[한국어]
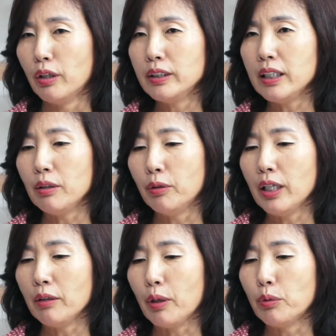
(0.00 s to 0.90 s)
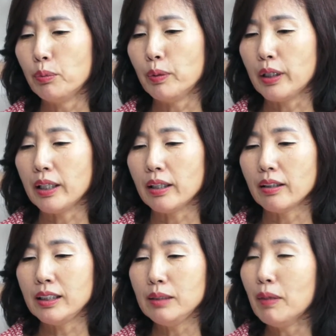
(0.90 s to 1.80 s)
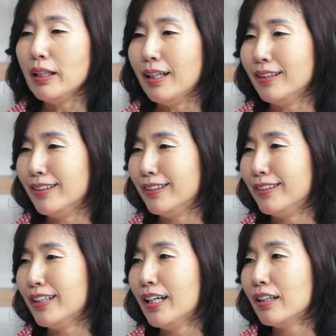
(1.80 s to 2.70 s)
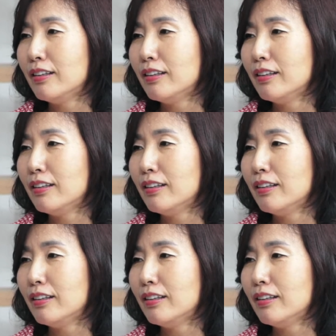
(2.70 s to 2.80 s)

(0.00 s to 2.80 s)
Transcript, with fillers: 경쟁이 워낙 외국보다 심화되는